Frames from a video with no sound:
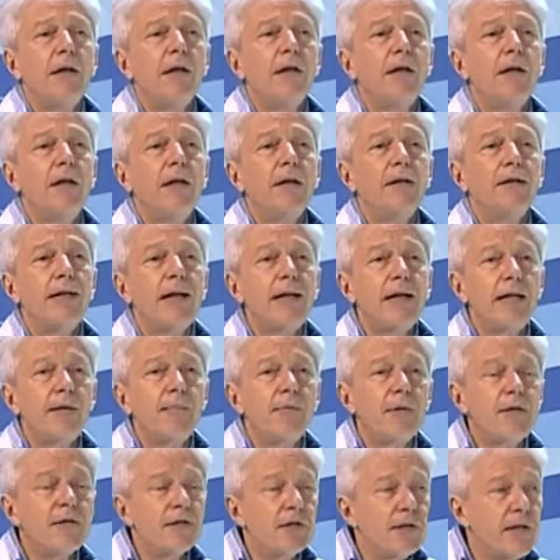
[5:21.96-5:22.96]
eh, dare la
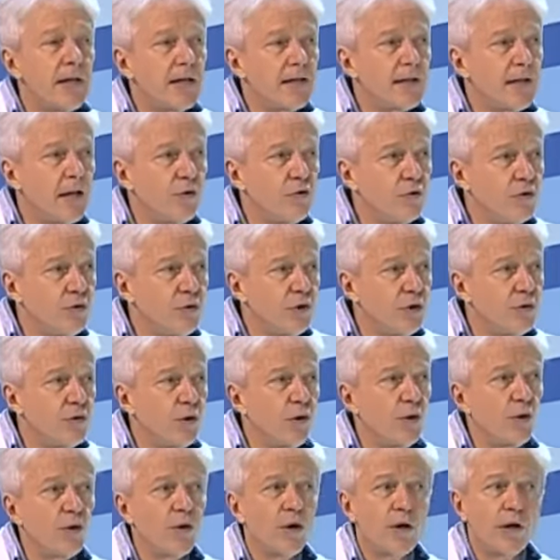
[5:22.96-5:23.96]
precedenza a tutti
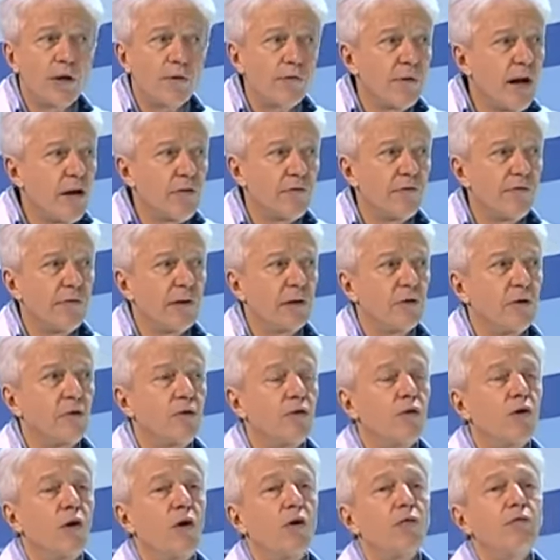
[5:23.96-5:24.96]
coloro che non hanno fatto
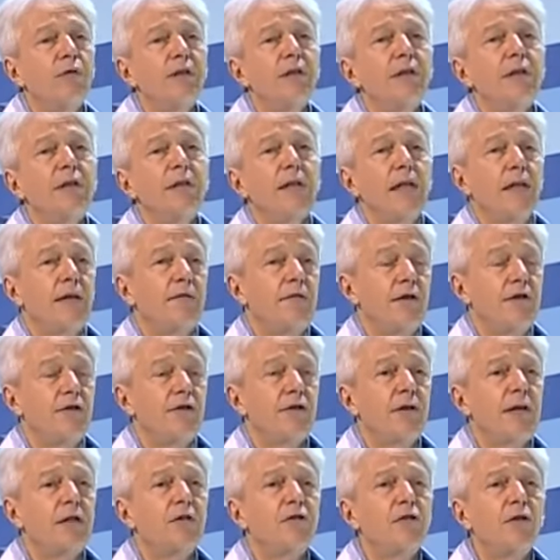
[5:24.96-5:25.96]
il Covid nella
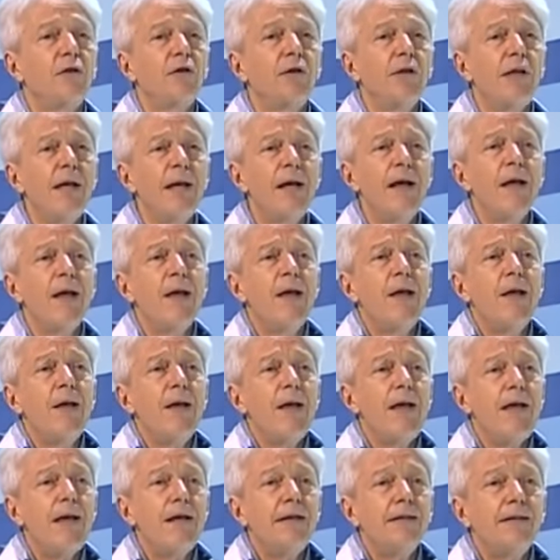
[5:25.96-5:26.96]
vaccinazione
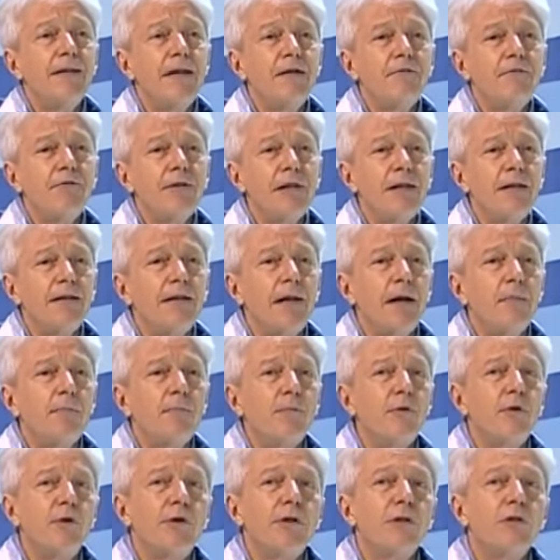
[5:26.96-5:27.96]
e nel
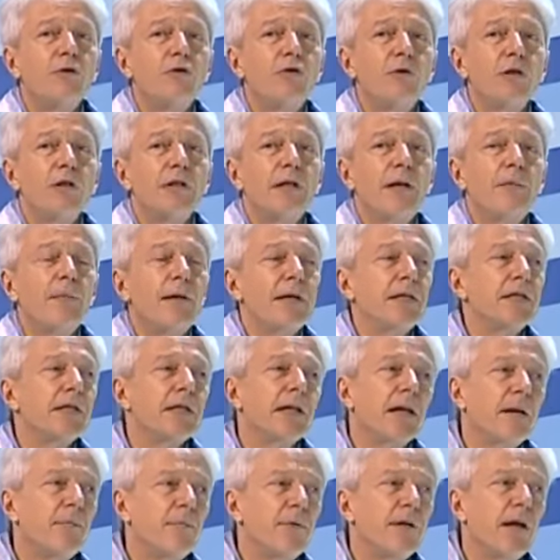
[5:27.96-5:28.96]
frattempo in due o tre
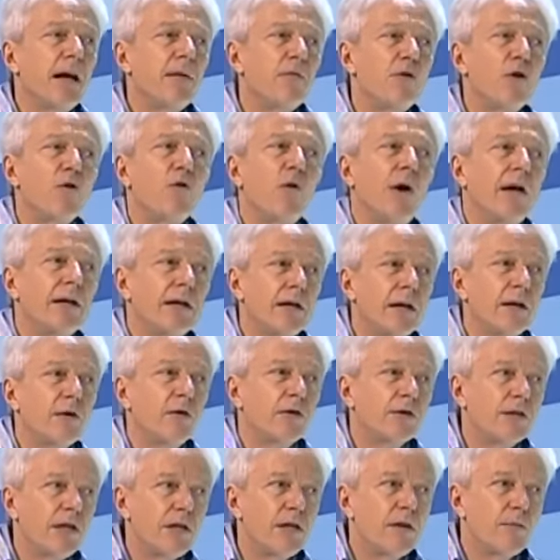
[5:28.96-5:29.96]
mesi capiremo qualche
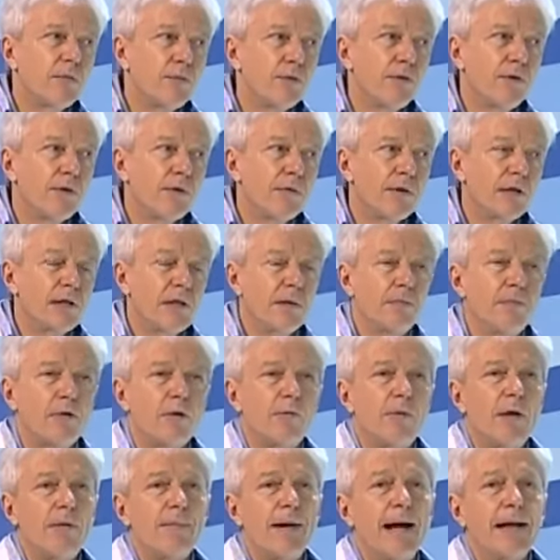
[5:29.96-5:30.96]
cosa di più di queste
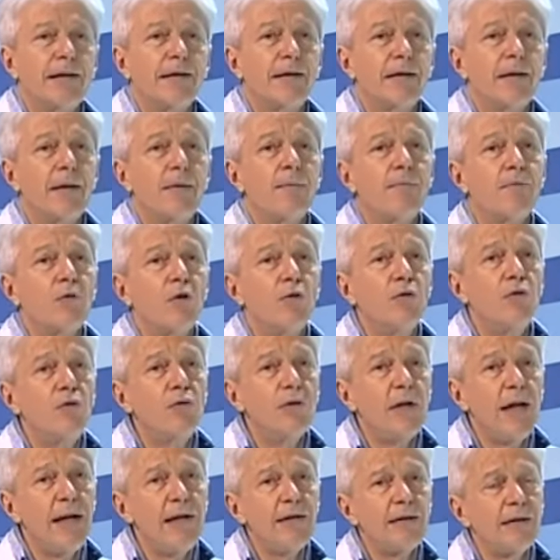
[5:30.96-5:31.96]
problematiche.
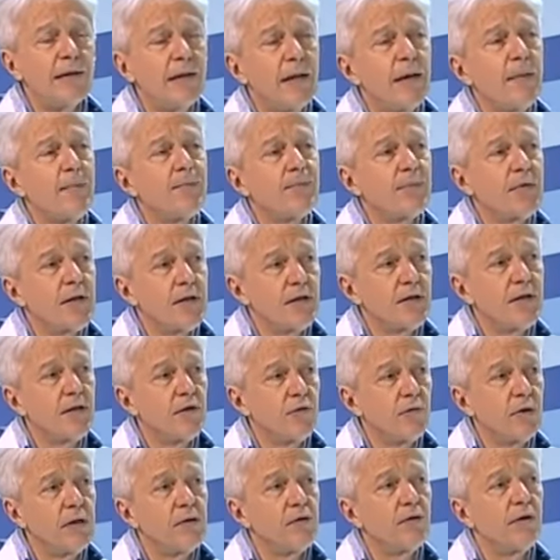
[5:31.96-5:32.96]
Un'altra
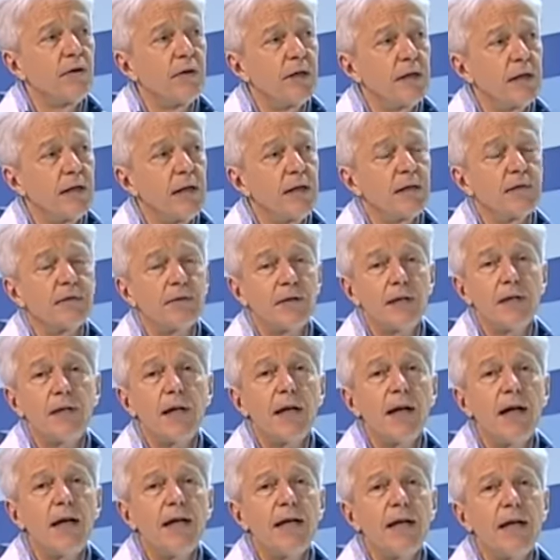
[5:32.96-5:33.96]
situazione da
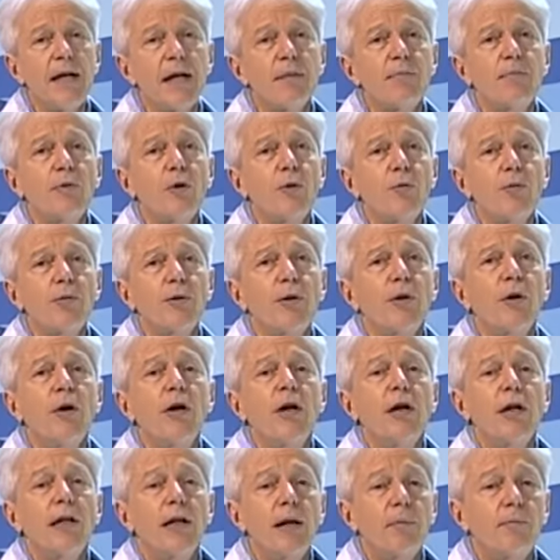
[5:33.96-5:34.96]
segnalare è proprio
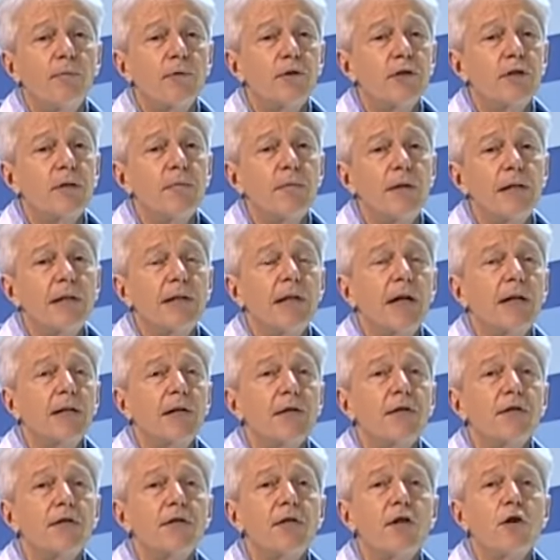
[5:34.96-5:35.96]
la possibilità
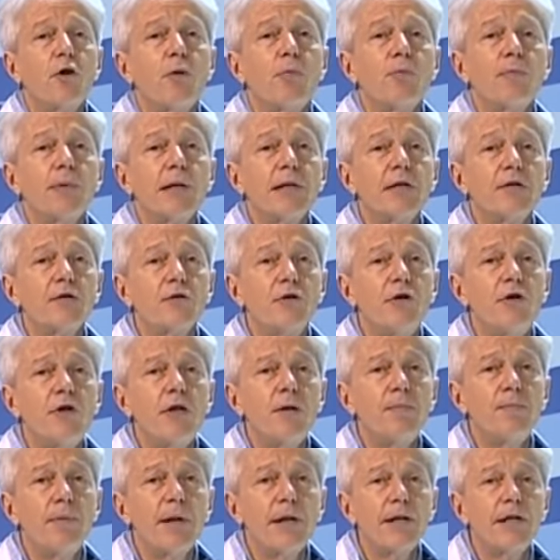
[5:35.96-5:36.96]
che ci siano
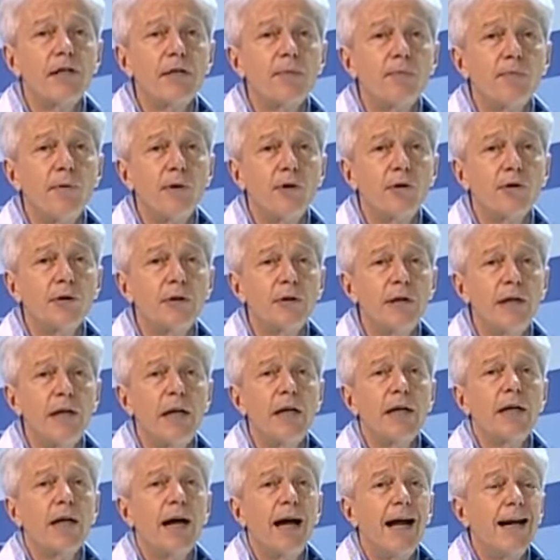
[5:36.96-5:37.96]
persone predisposte
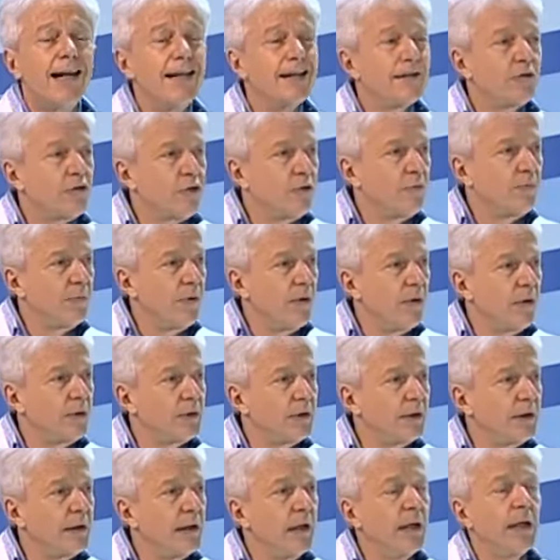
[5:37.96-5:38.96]
alle
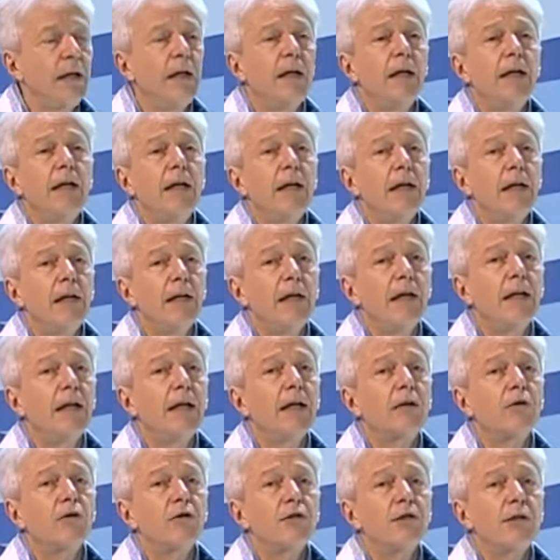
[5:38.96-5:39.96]
trombosi, okay.
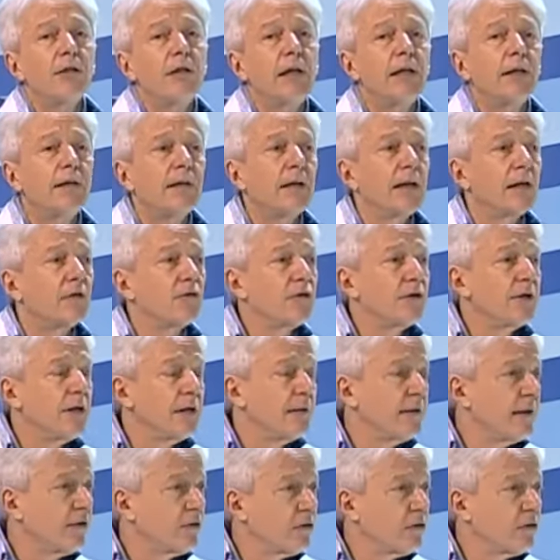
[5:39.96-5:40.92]
Eh, cosiddetta, la cosiddetta